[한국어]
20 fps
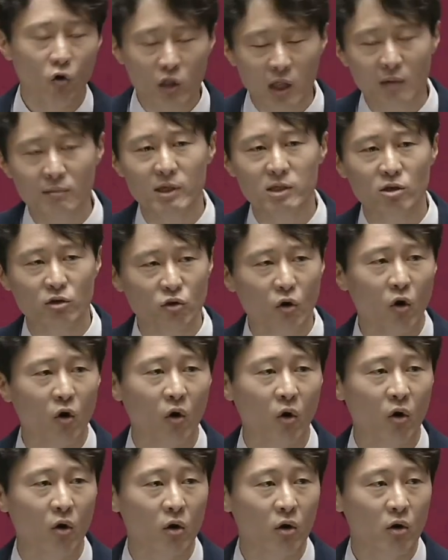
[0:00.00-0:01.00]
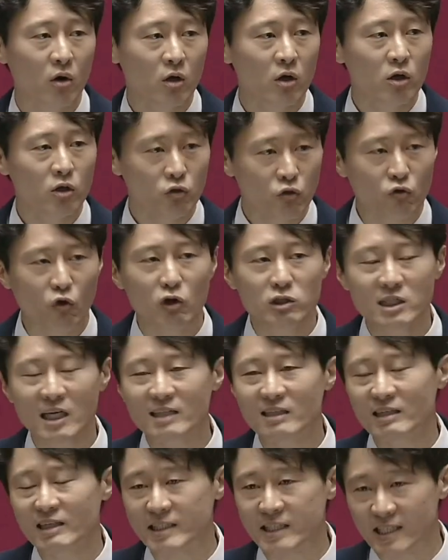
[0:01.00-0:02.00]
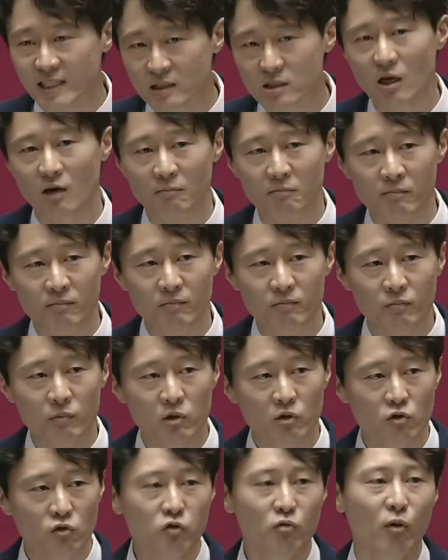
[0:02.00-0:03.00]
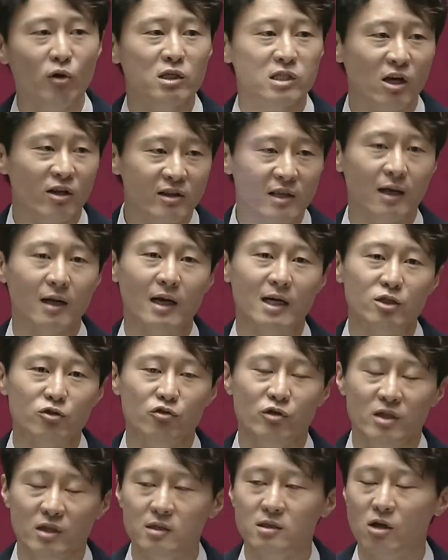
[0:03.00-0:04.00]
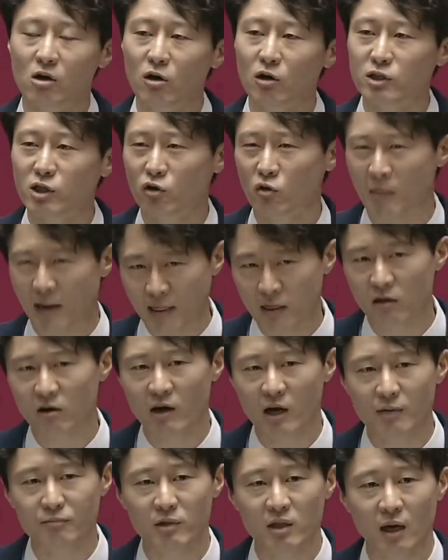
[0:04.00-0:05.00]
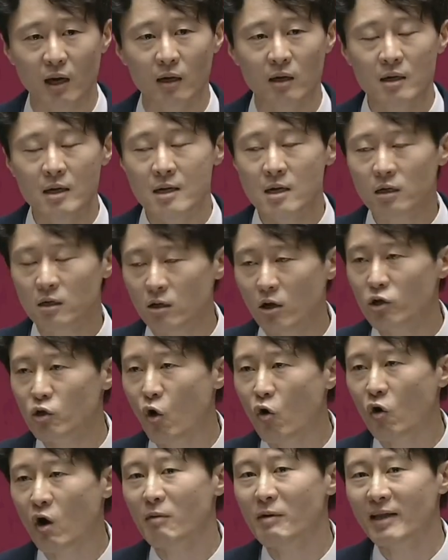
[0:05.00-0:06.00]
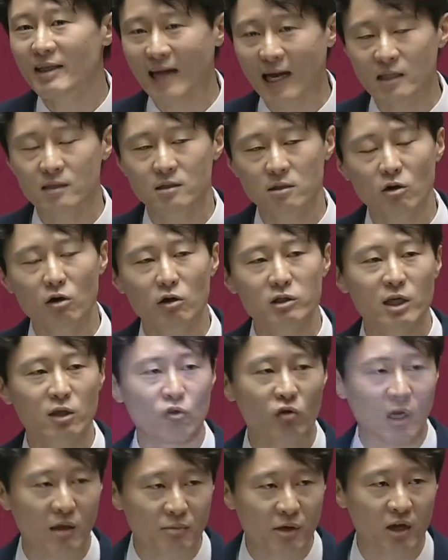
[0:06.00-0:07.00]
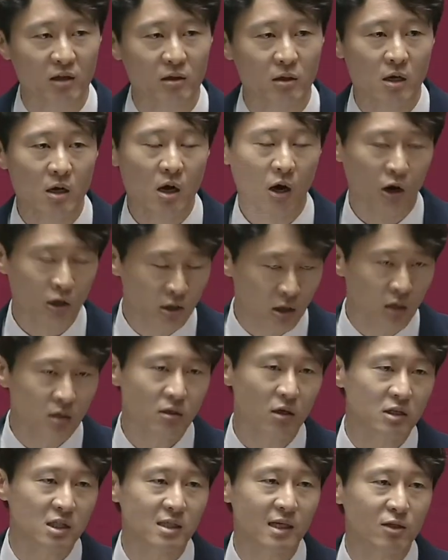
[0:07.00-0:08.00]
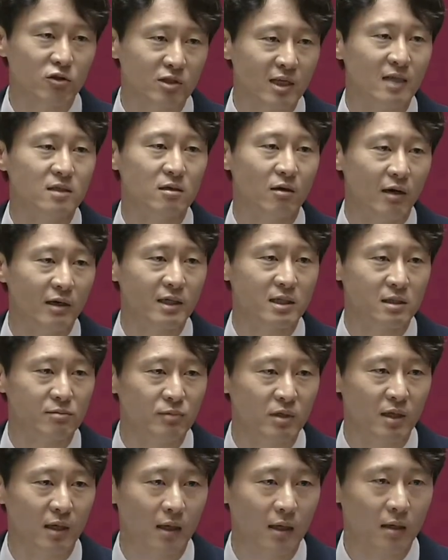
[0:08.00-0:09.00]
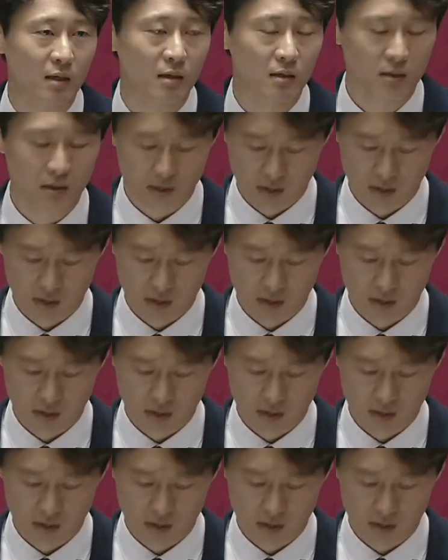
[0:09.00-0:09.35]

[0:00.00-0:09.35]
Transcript: 호남에서도 유권자들이 직접 후보를 선택할 수 있는 선거제도 만들어야 합니다. 그런 효과만 나는 선거제도라면 어떤 것이라도 찬성하겠습니다.